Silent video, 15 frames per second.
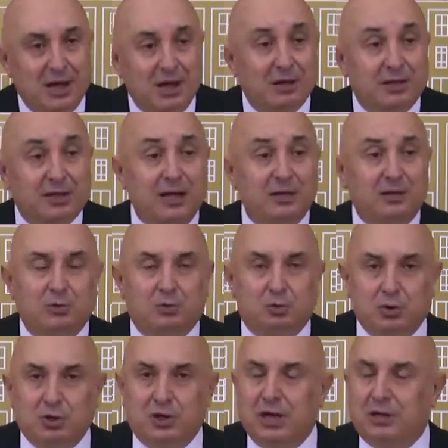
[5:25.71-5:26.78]
Sanki
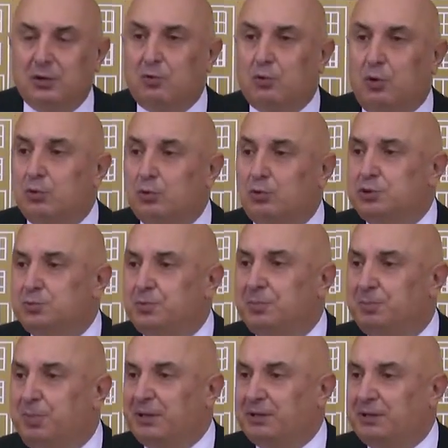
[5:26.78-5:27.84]
Türkiye'de korkunç bir
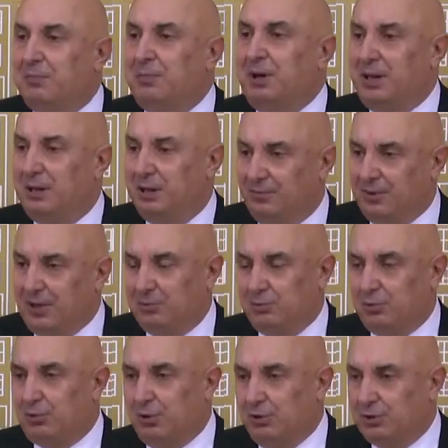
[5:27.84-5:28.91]
patlama var
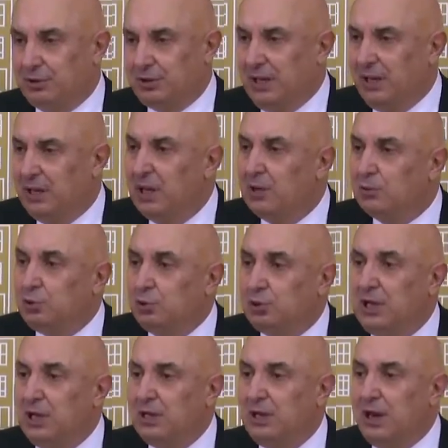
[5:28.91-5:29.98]
bu konuda.
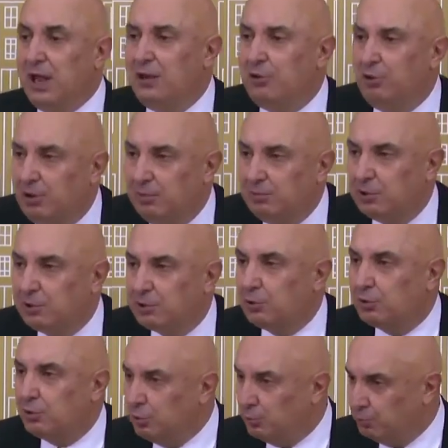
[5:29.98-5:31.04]
Türkiye'nin en önemli
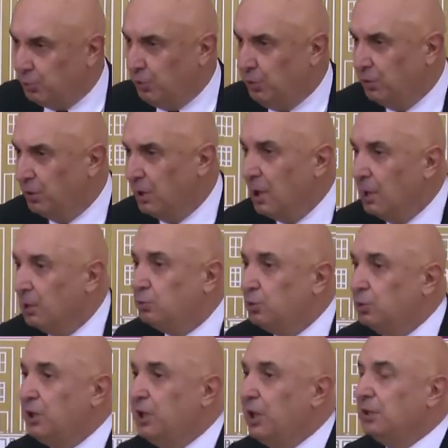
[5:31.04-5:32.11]
sorunu bu.
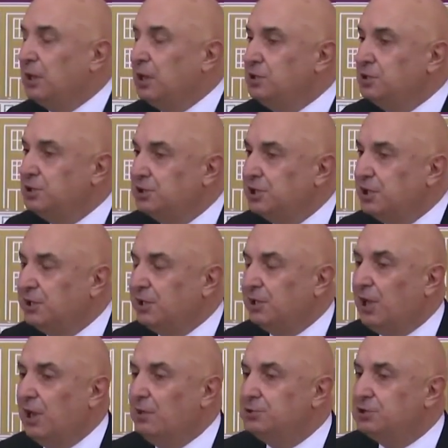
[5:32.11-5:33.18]
Türkiye'de işsizlik
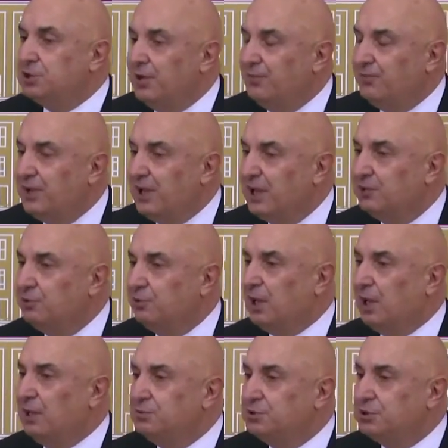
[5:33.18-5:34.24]
almış, enflasyon
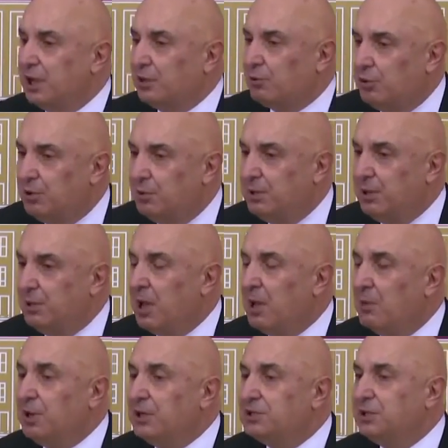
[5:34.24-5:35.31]
almış, ekonomi
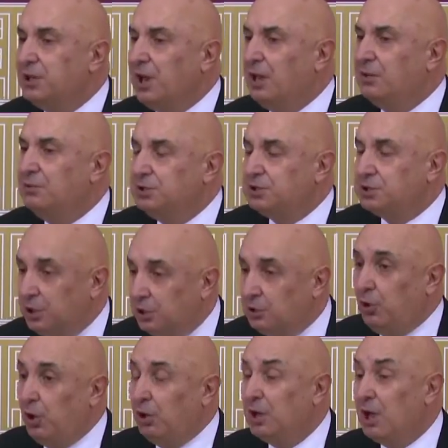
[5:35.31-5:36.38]
başına almış
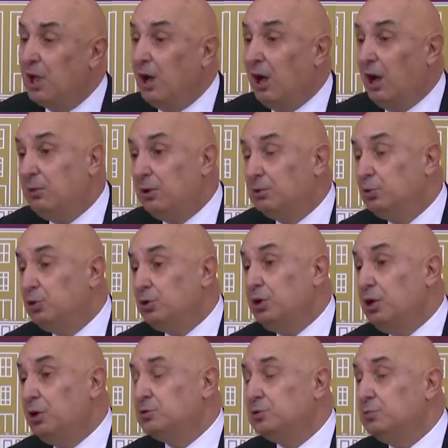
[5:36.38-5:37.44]
gidiyor ama
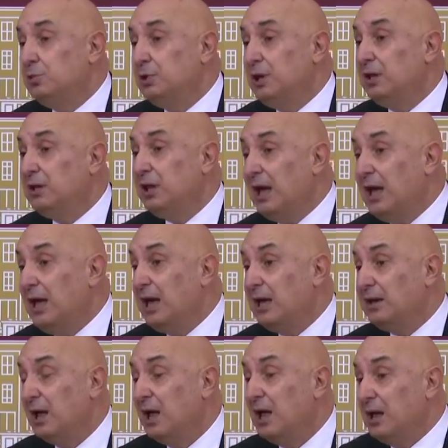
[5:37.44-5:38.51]
Türkiye Cumhuriyeti
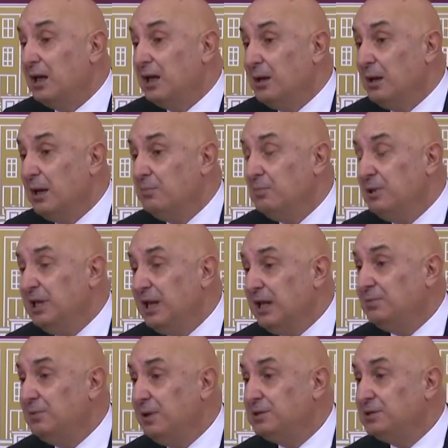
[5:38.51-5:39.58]
eğer e,
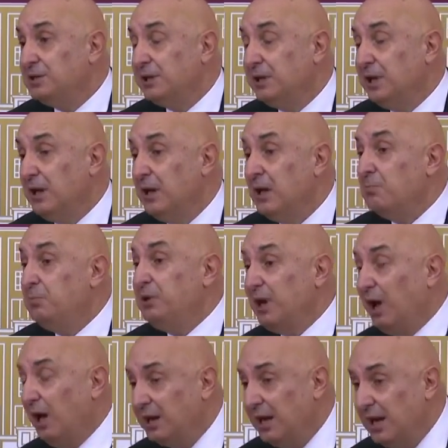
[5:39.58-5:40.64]
Millet Meclisi
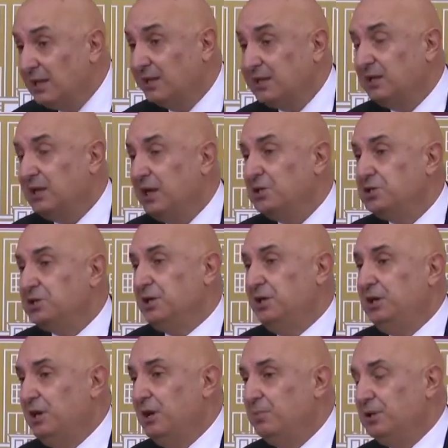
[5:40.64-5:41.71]
bir anayasa
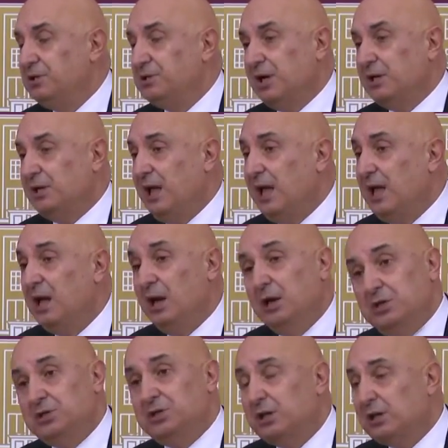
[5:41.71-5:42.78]
değişikliği yapacaksa
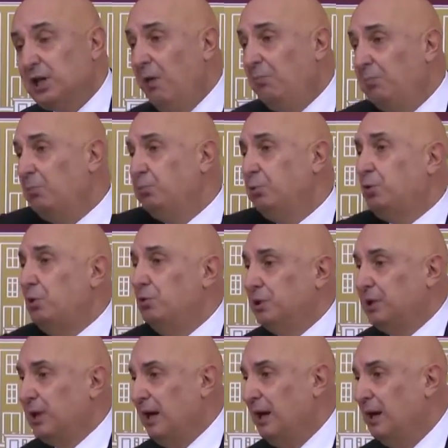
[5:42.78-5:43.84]
işte tam da bu
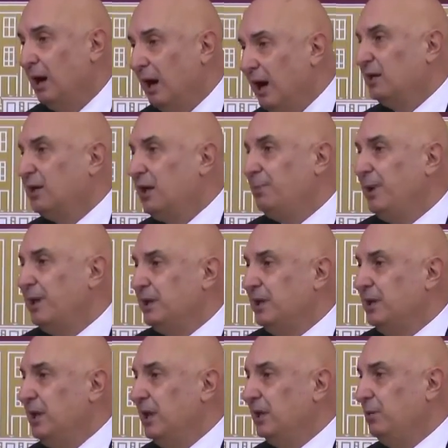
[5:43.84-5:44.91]
konuda AKP
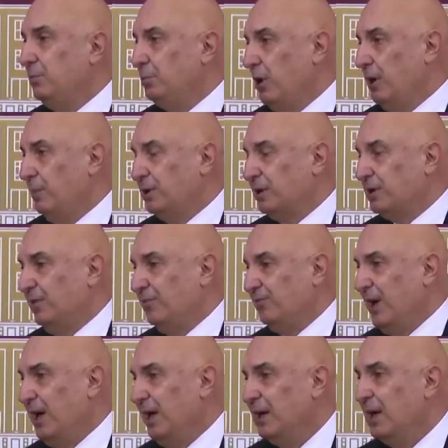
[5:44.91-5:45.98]
zihniyeti böyle bir
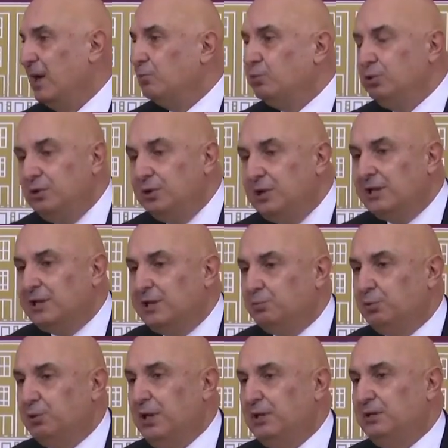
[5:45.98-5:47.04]
kafa. Bunu nasıl
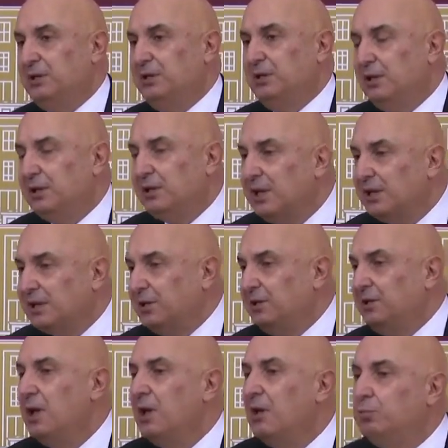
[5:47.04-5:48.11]
bulandırırız? Nasıl
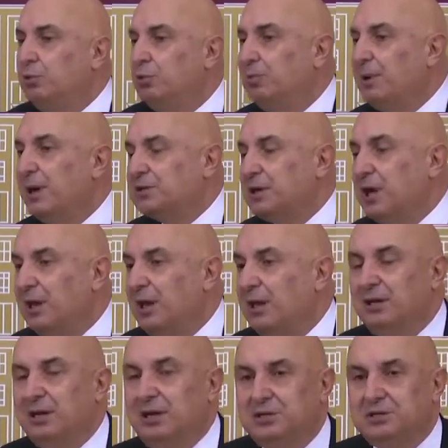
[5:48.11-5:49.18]
bunu başka
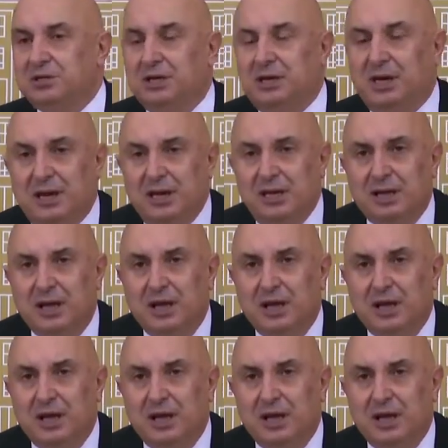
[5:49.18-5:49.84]
alanlara çekeriz?